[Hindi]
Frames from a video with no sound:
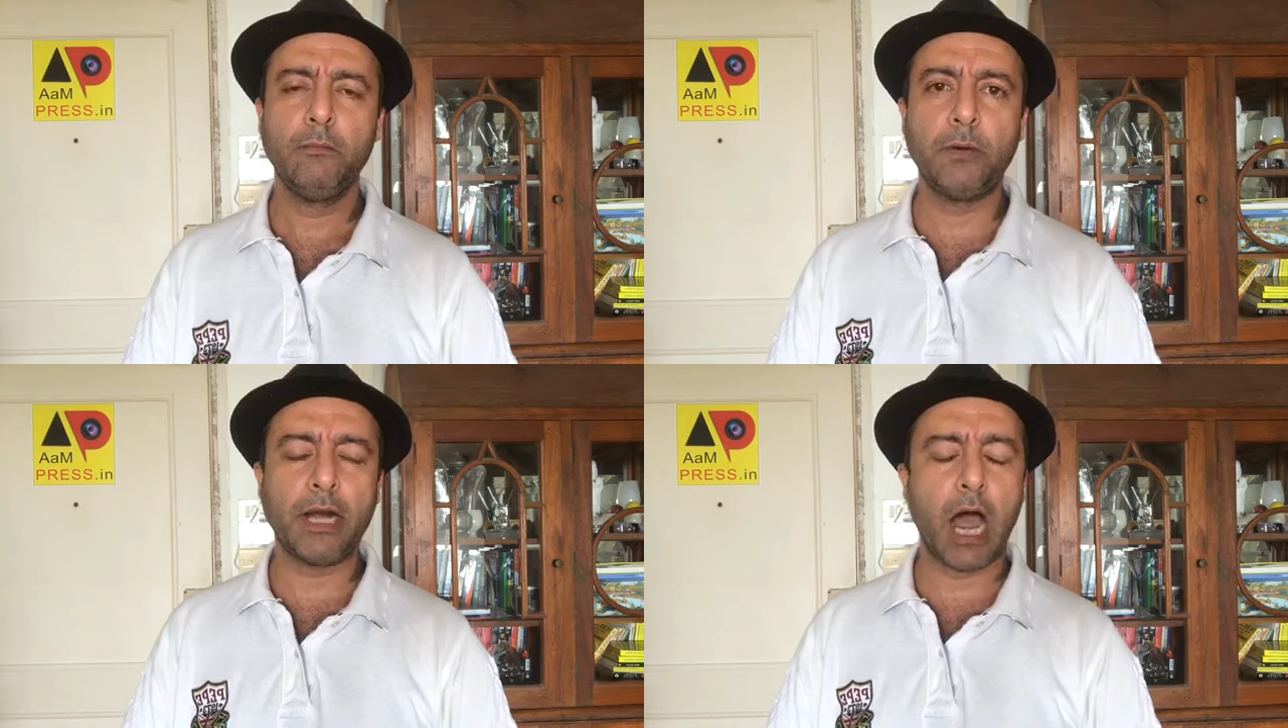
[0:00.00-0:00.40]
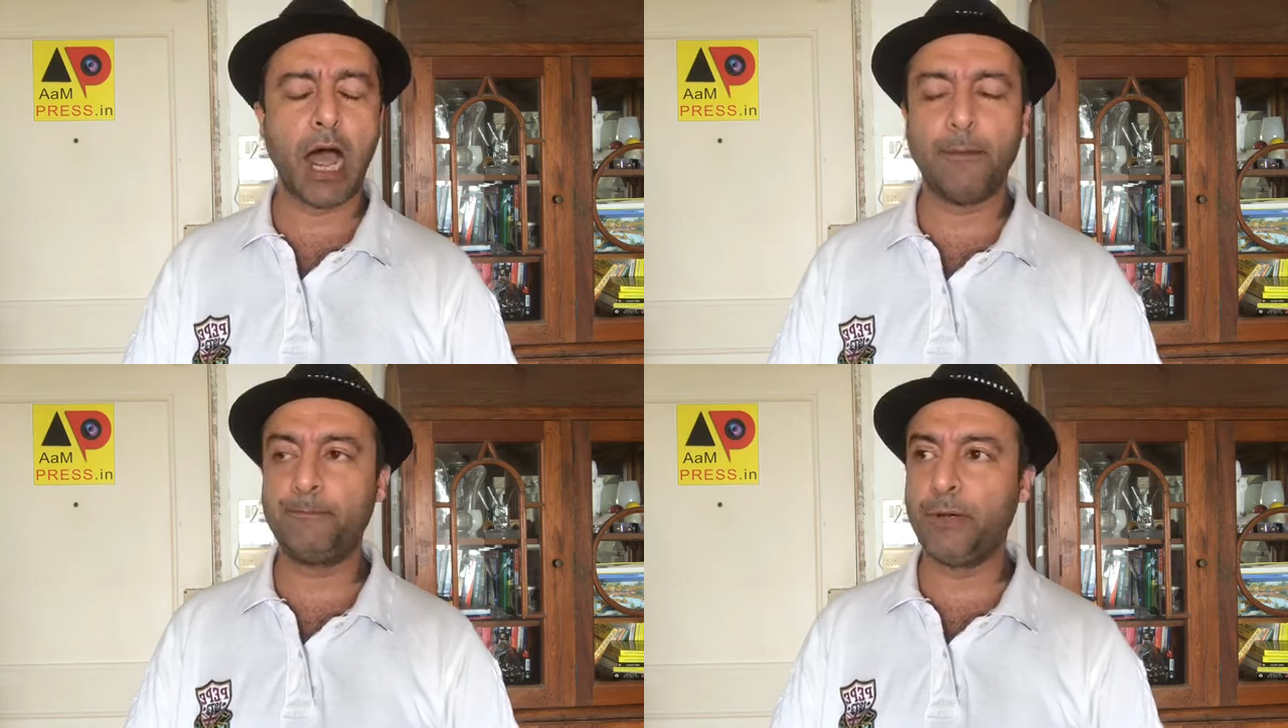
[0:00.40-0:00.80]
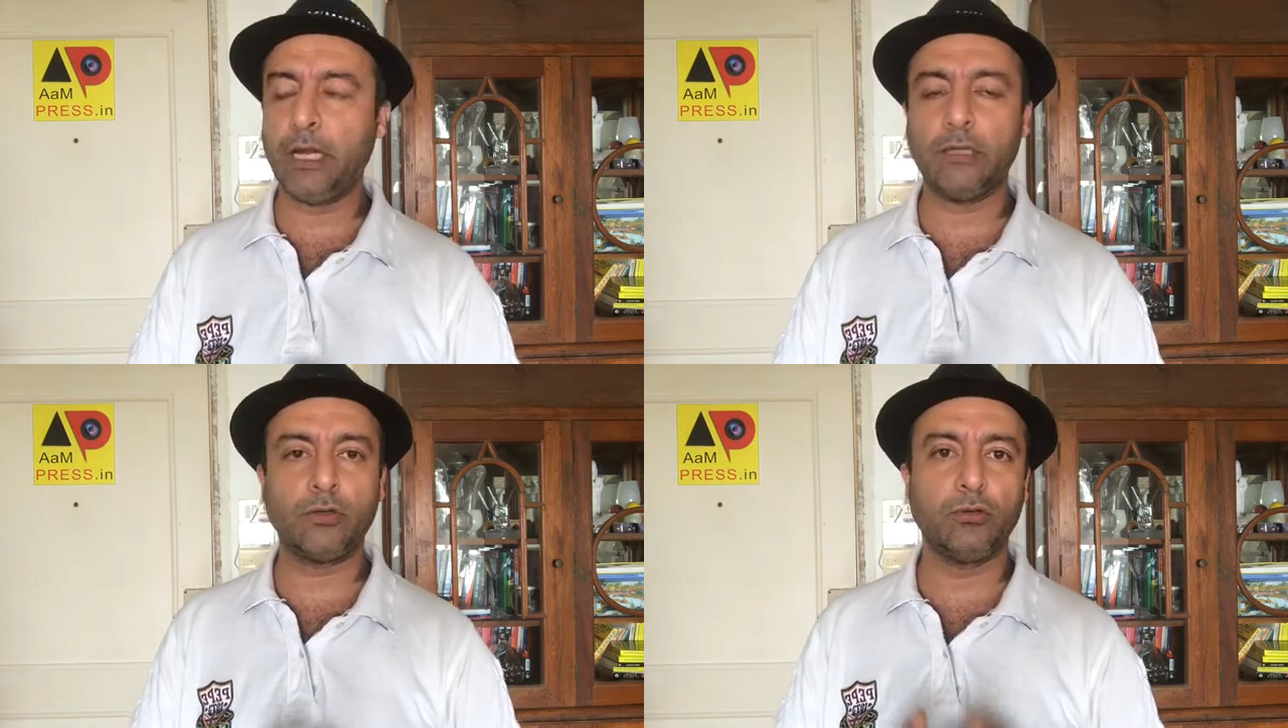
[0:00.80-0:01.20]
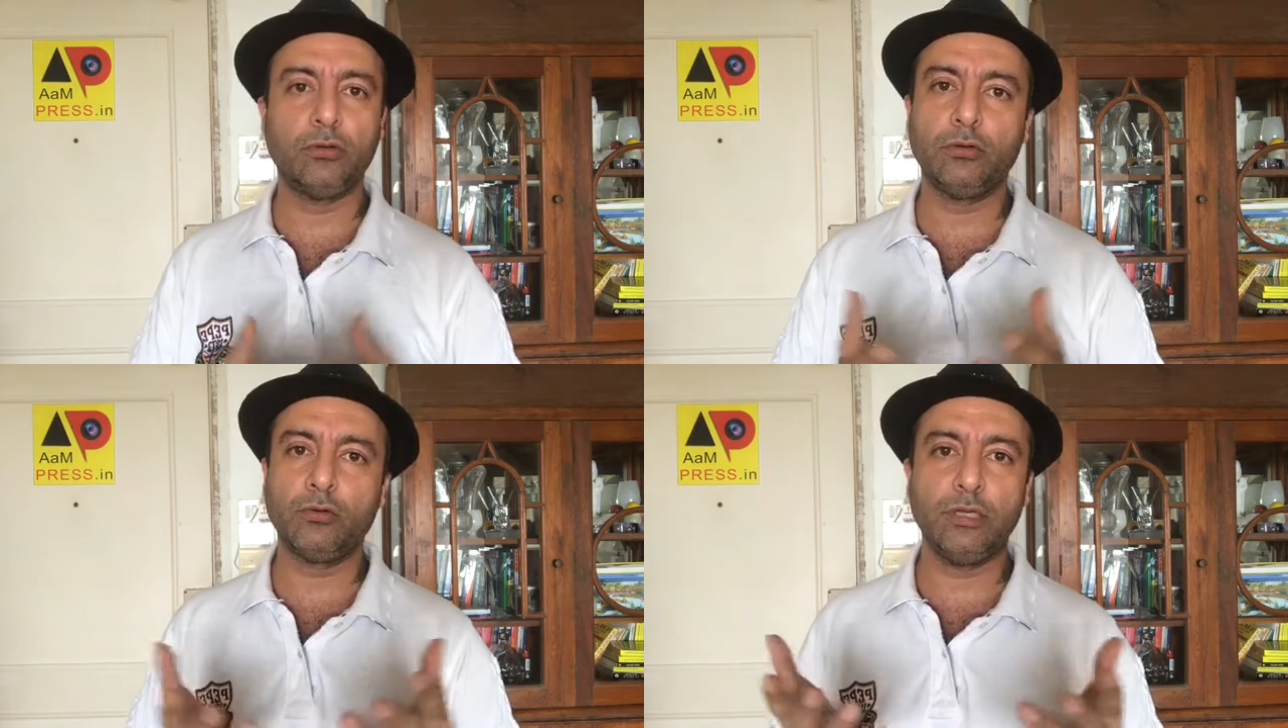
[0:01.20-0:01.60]
पर आपने तो
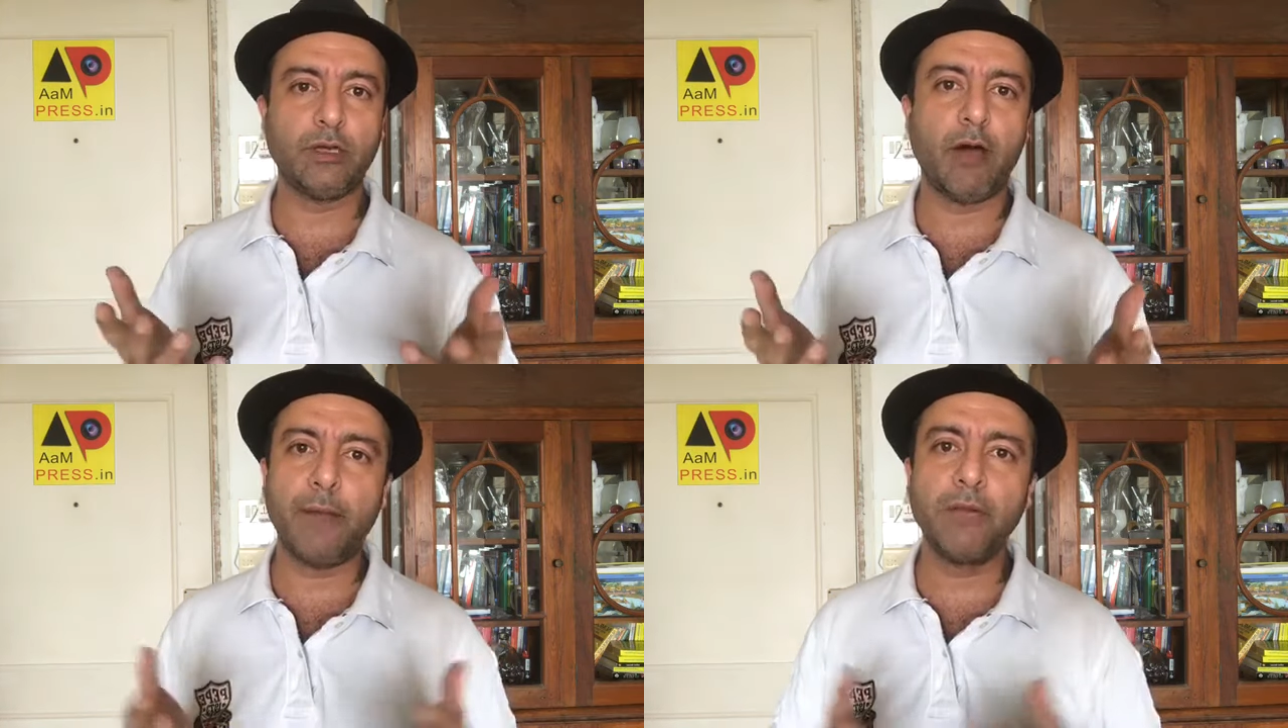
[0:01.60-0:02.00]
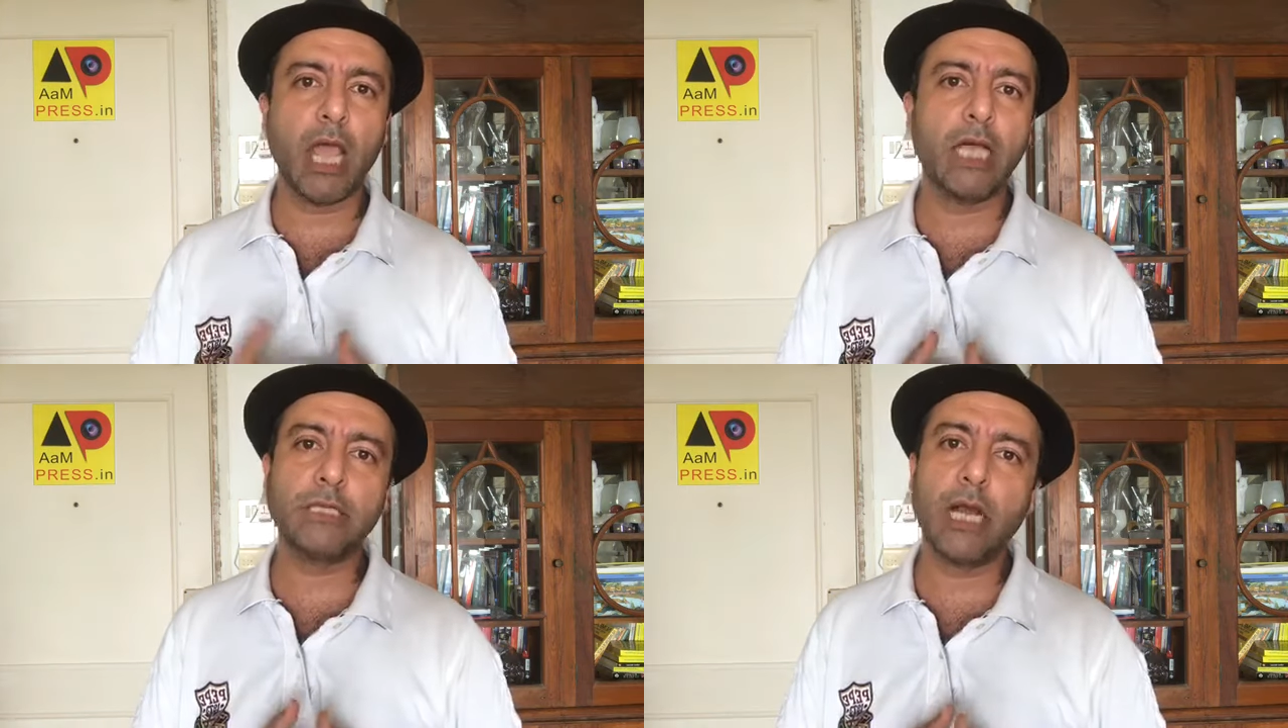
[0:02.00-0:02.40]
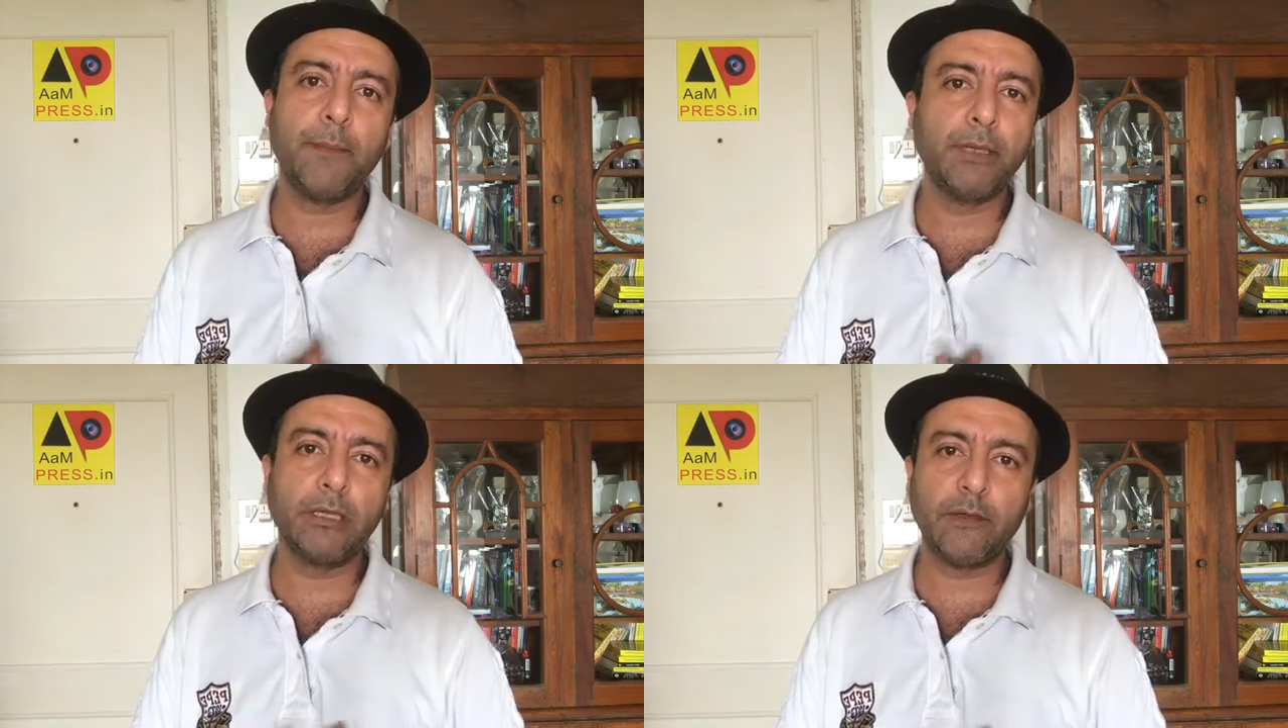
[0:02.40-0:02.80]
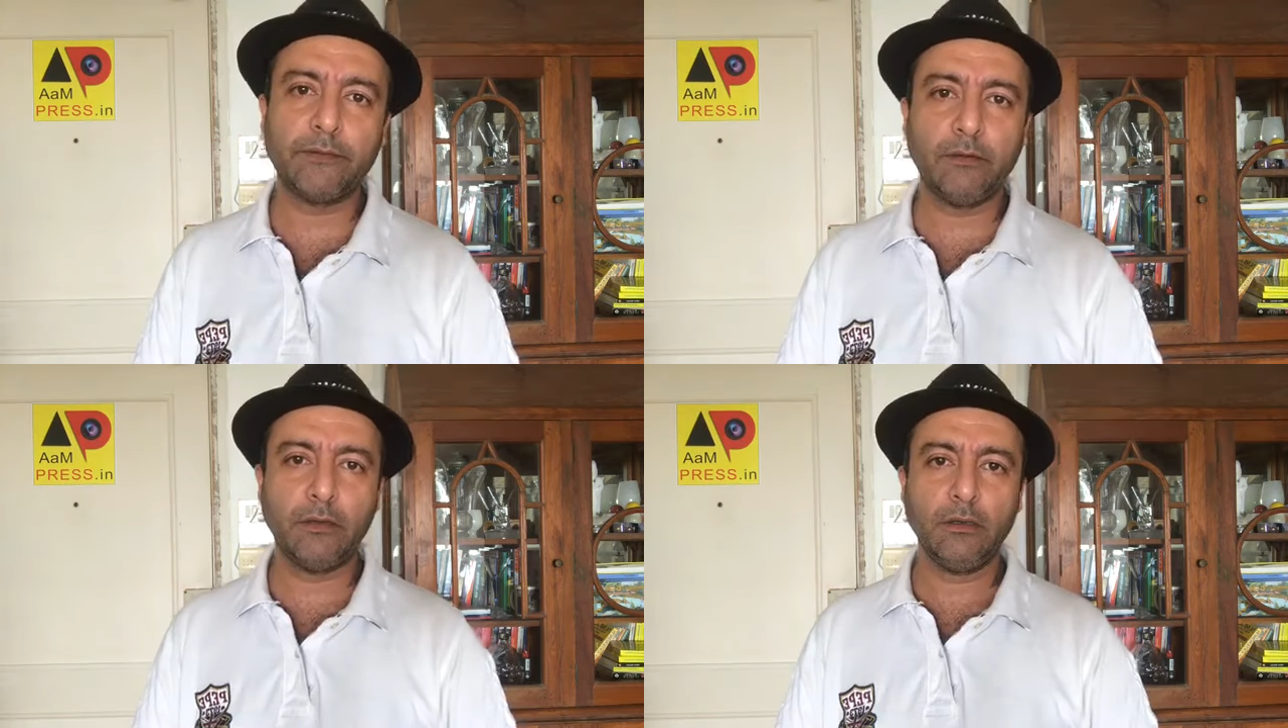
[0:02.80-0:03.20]
कोई जवाब नहीं आया सर आपकी तरफ
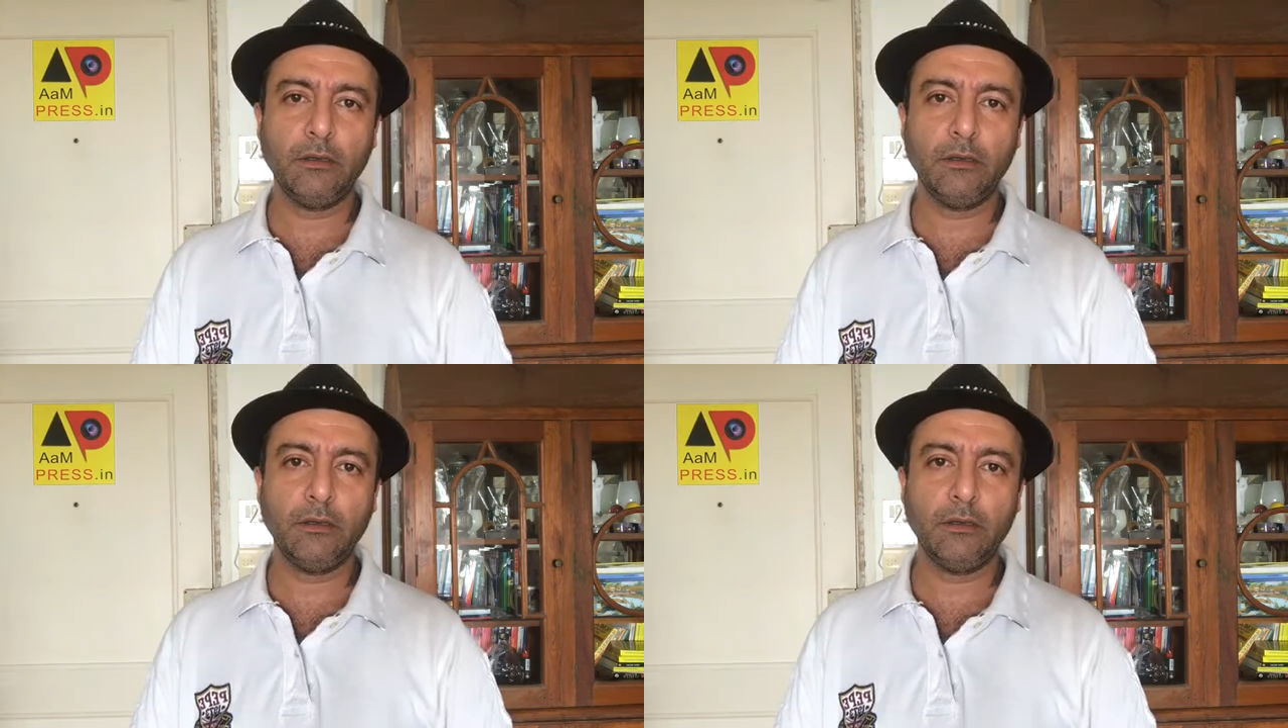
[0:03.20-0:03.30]
से